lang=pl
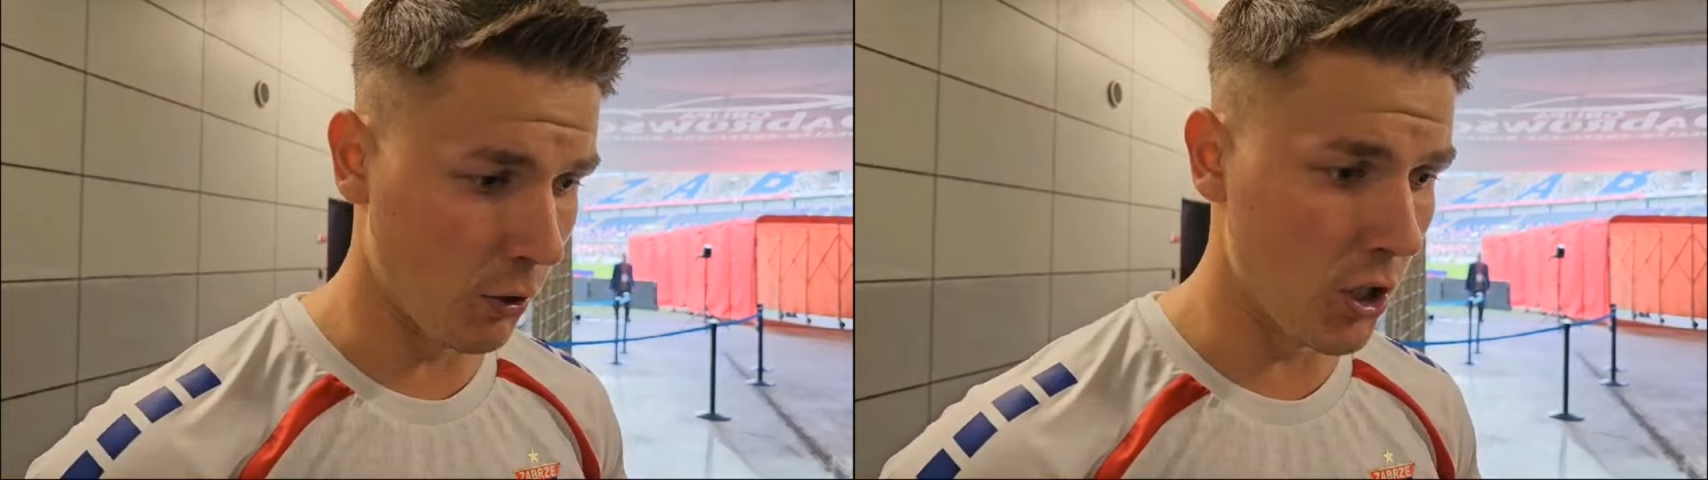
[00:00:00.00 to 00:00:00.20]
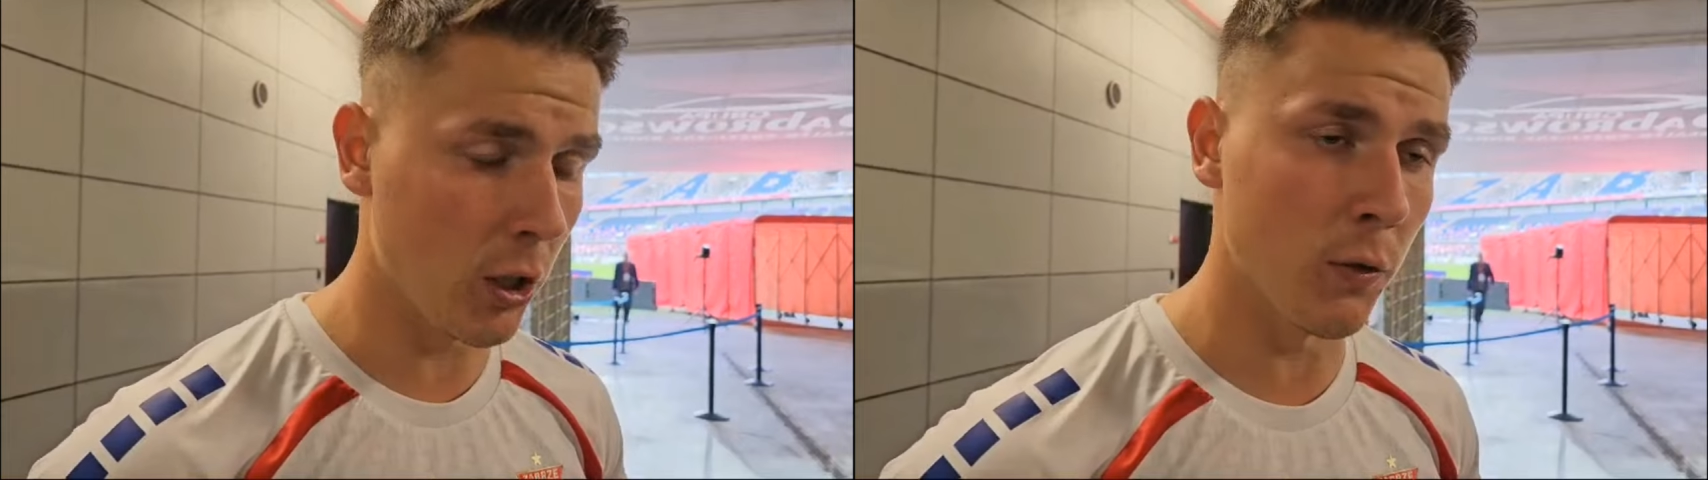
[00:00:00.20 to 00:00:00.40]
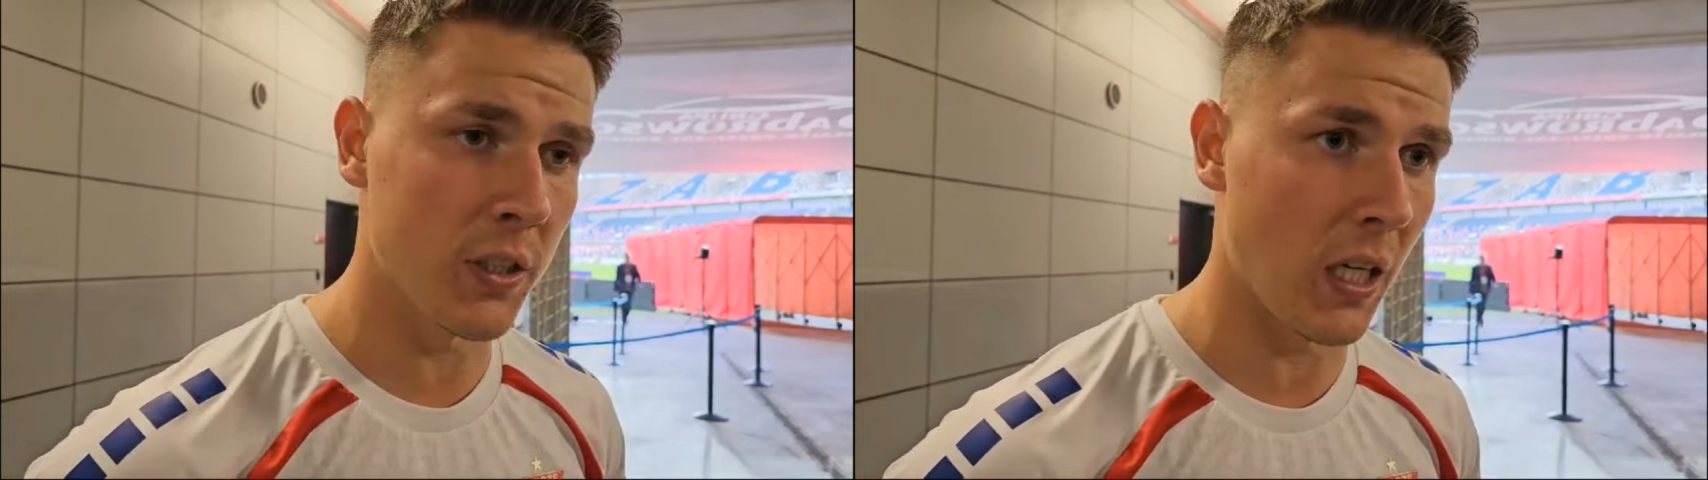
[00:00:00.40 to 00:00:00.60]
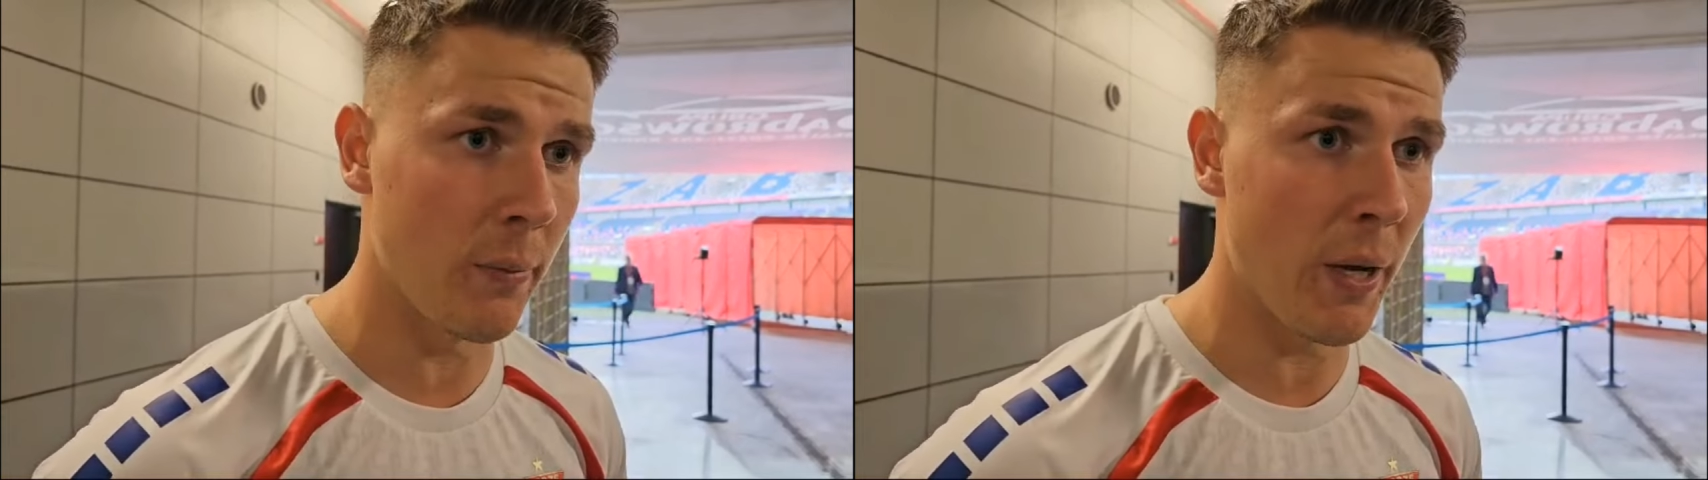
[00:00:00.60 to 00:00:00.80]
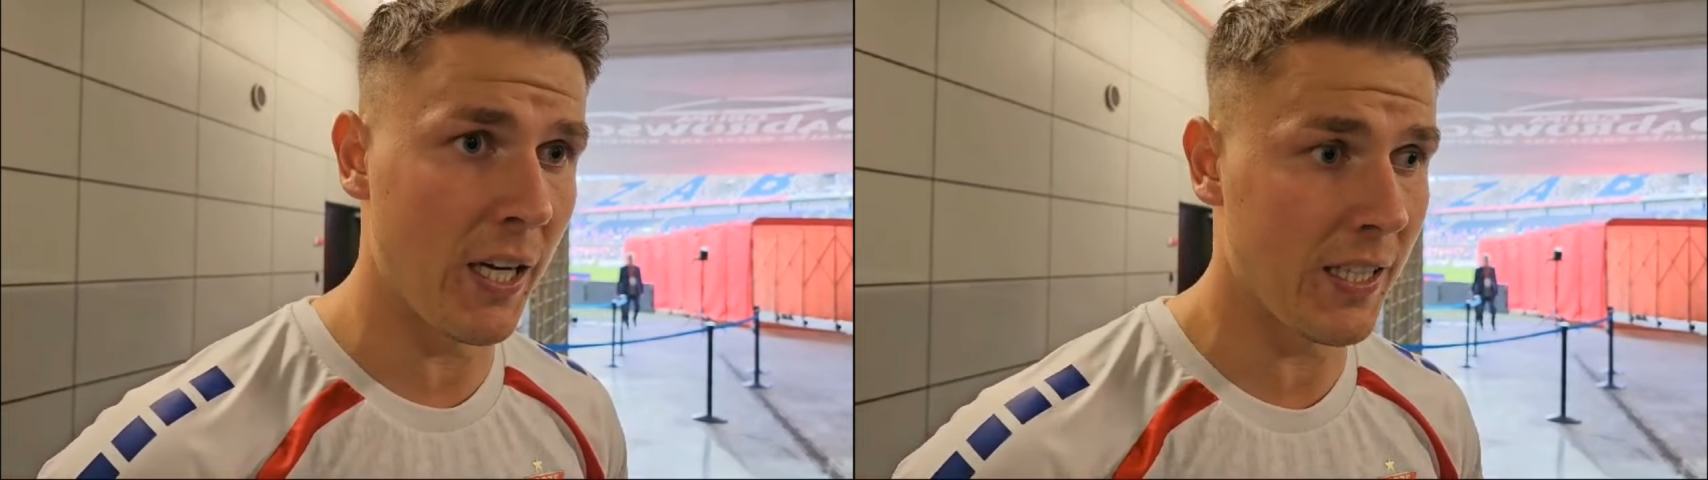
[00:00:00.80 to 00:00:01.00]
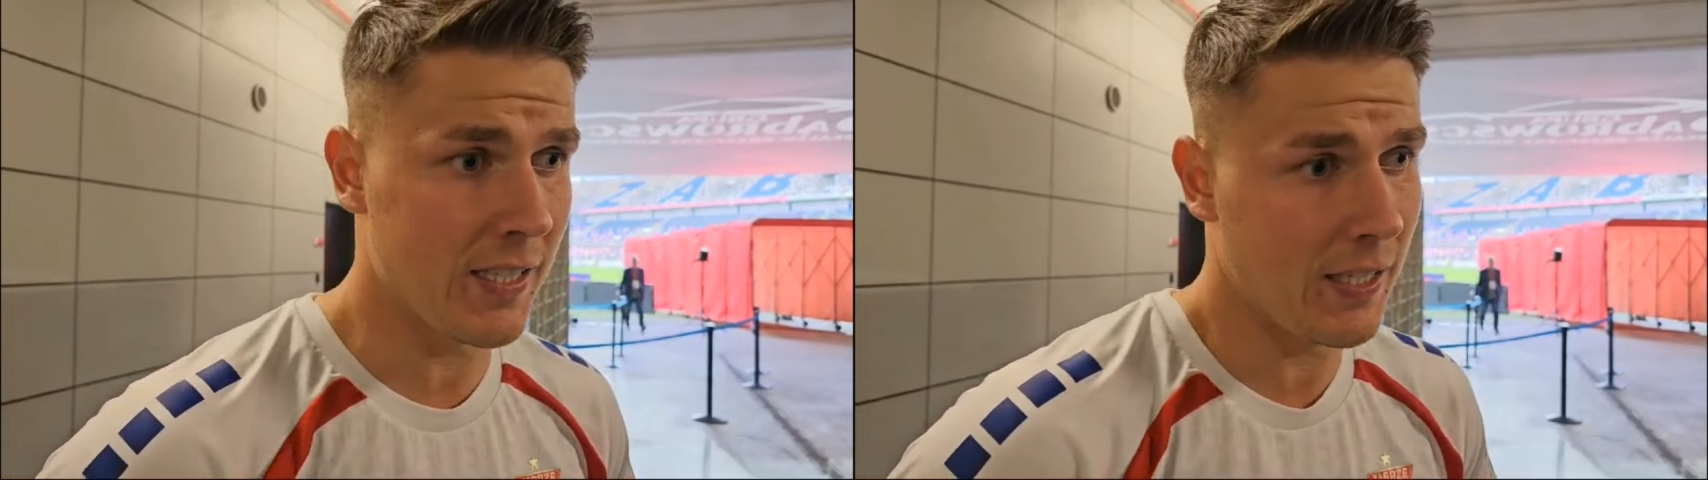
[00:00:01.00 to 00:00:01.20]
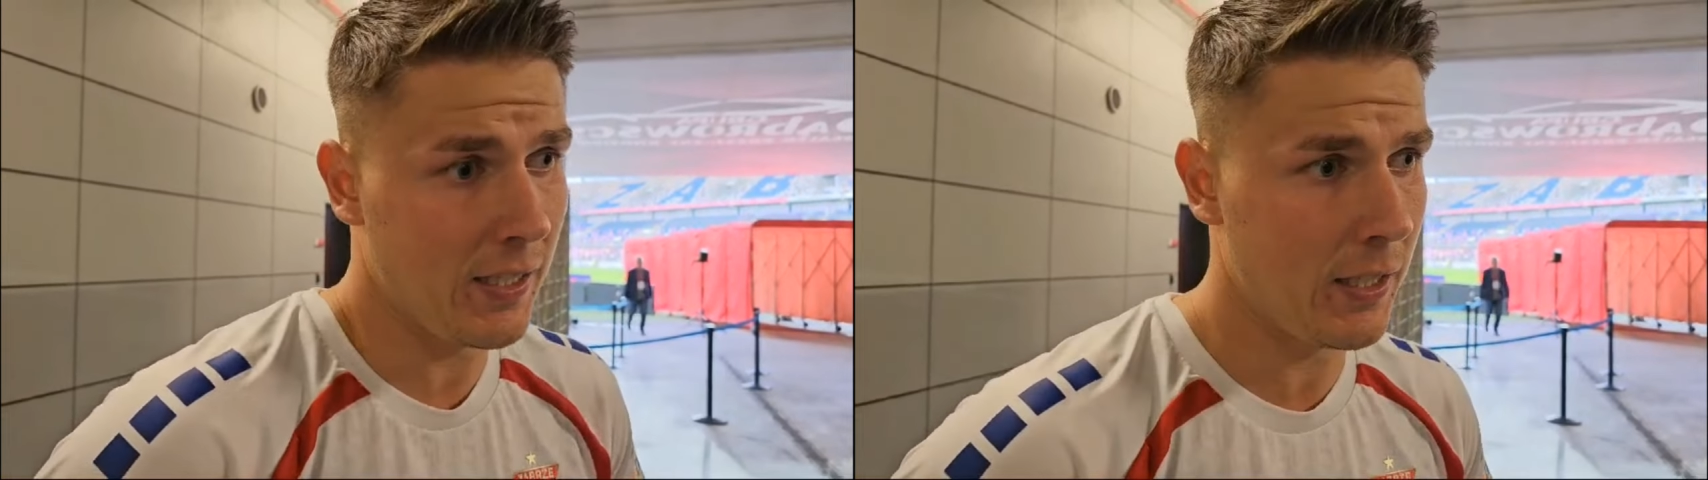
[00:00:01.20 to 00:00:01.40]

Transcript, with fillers: zawodników Stali Mielec.